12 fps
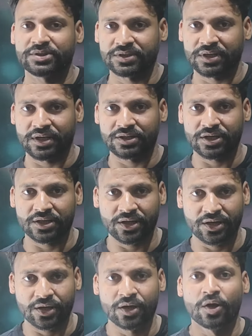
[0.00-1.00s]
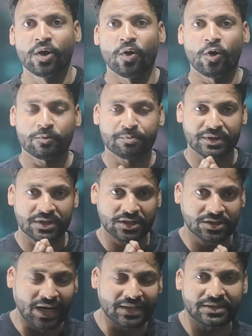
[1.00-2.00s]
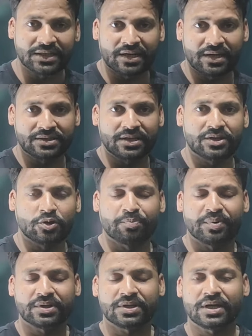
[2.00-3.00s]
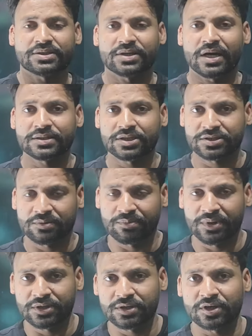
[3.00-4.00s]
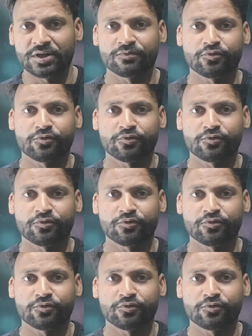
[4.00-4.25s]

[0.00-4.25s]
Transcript: बेसिस करना चाहते हैं और पत्राचार से करना चाहते हैं पत्राचार से संबंधित